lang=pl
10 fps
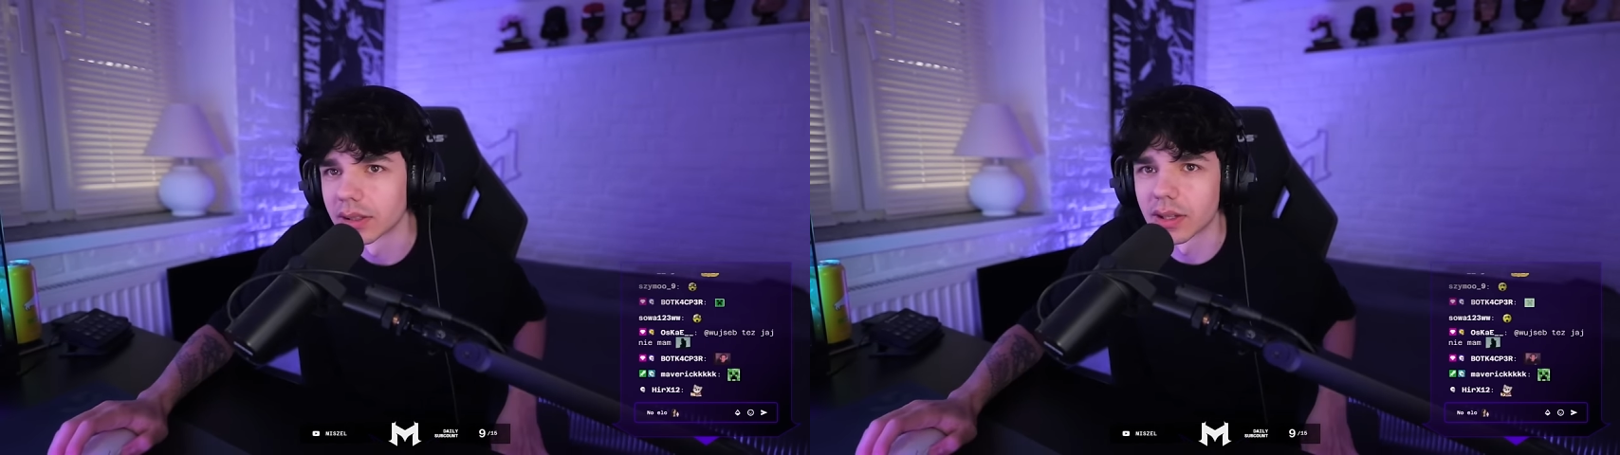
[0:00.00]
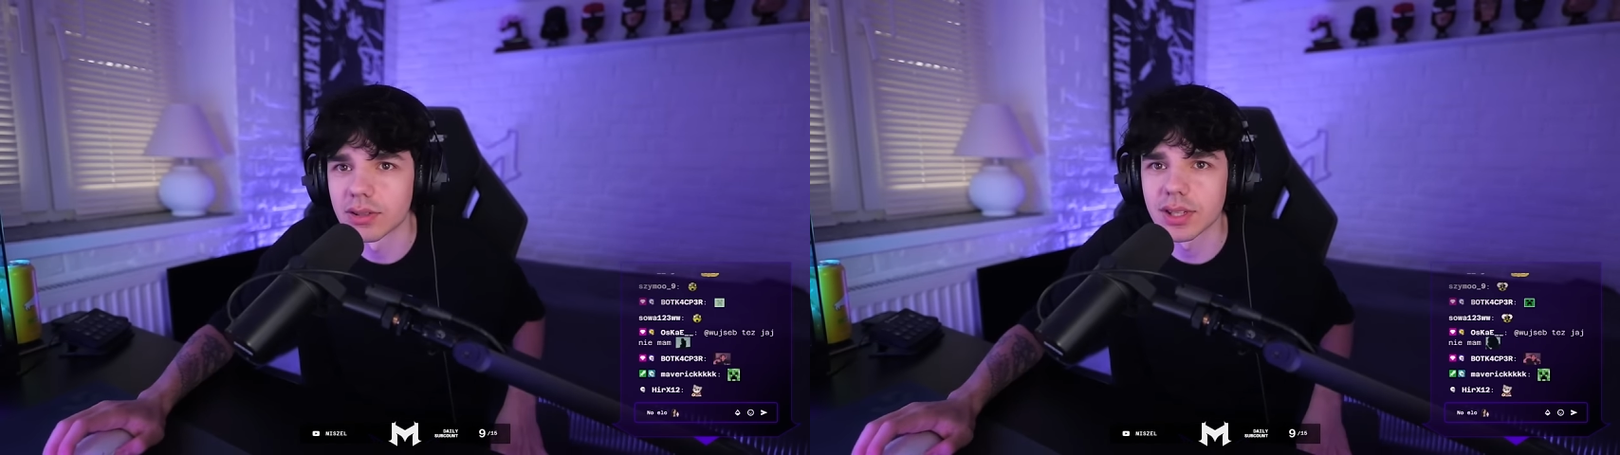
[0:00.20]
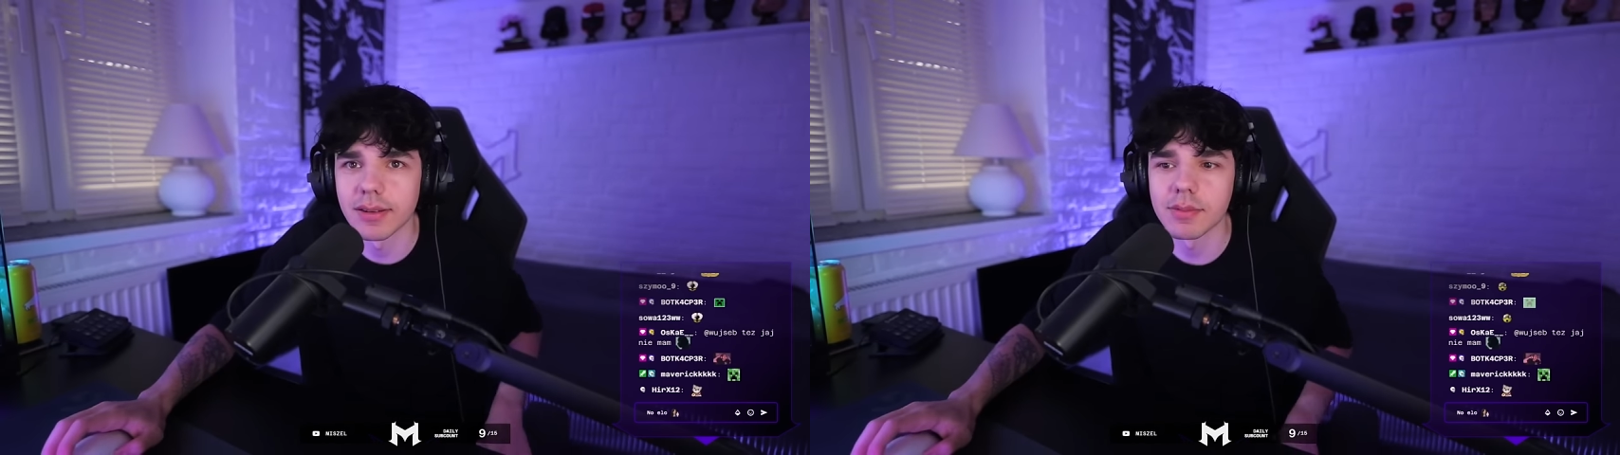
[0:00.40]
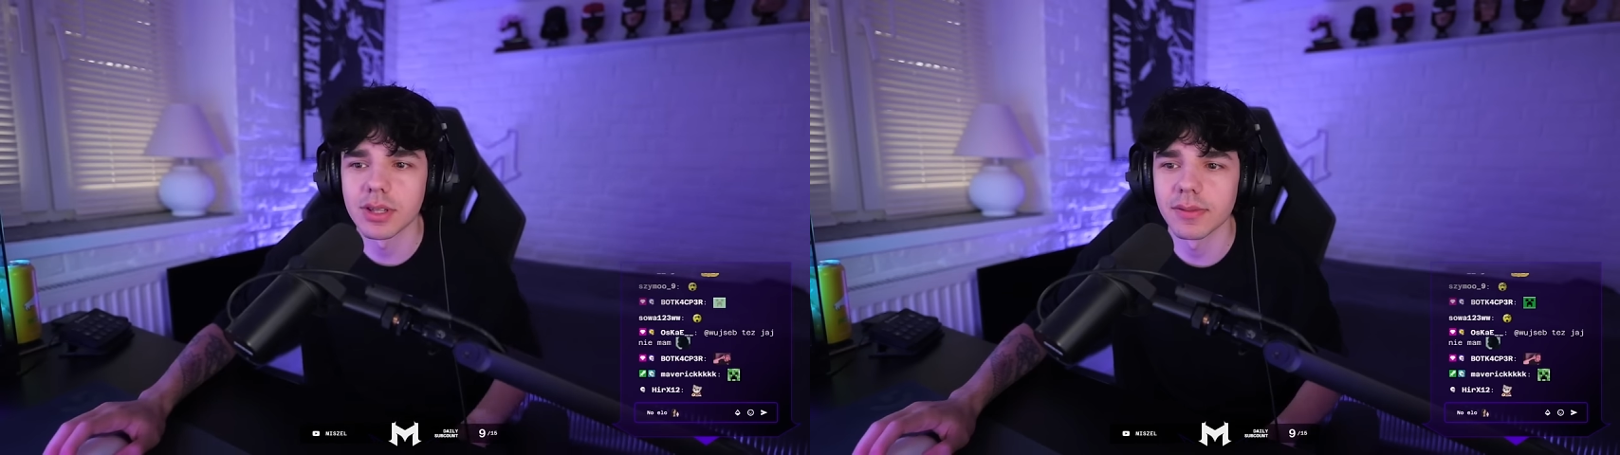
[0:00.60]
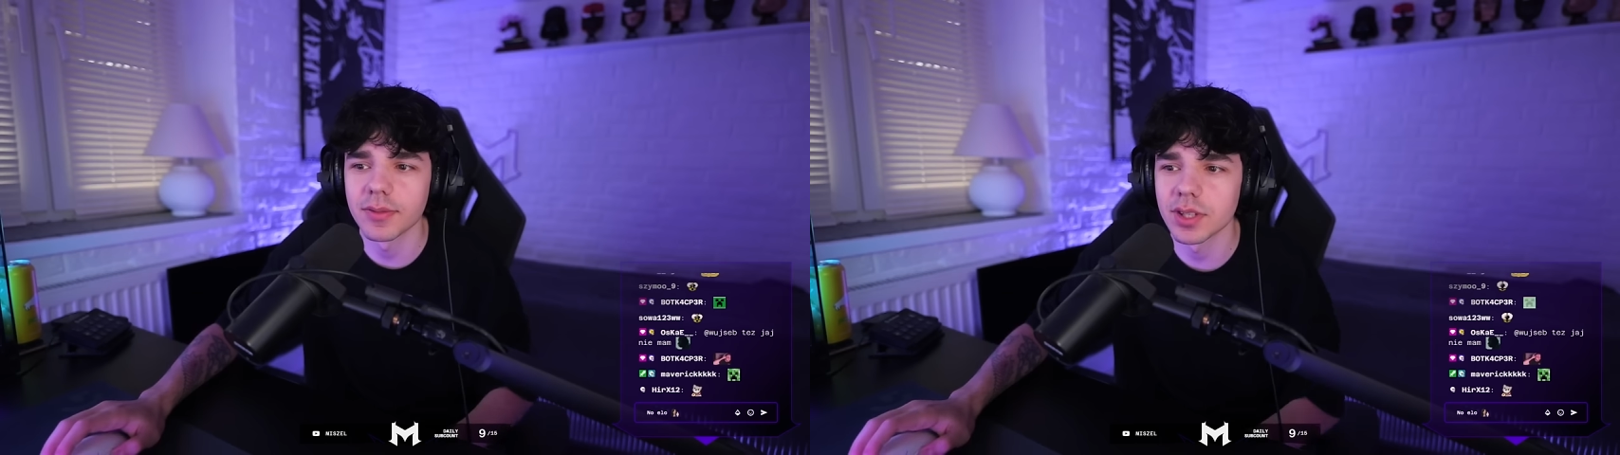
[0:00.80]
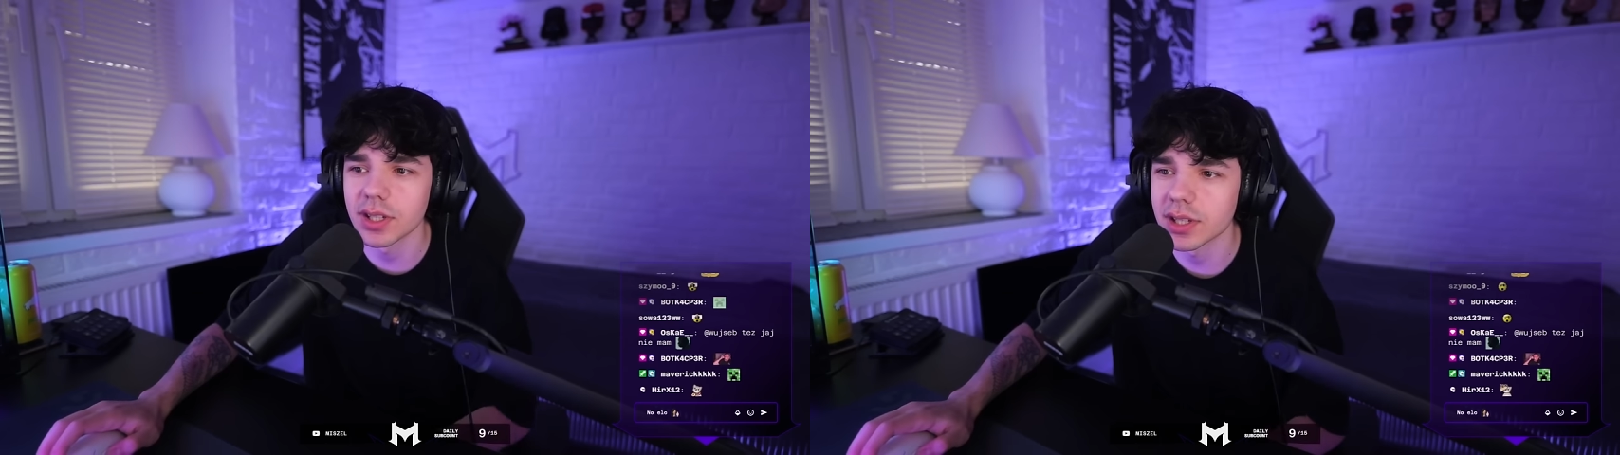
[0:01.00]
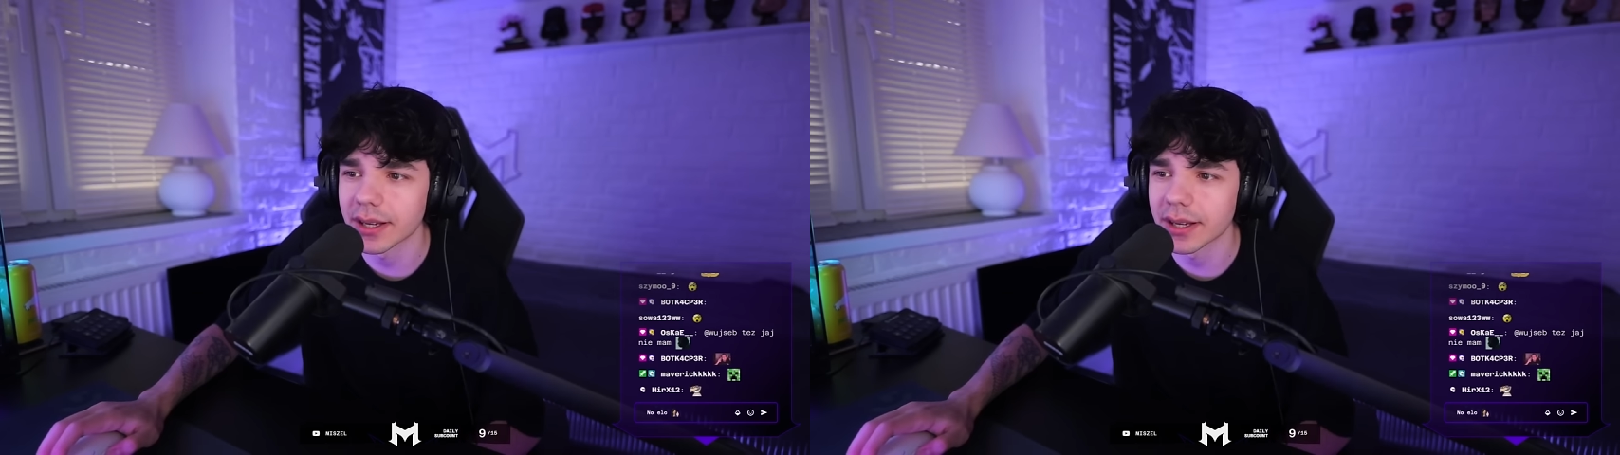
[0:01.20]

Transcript: Ja już nie wiem, czy widzieliście,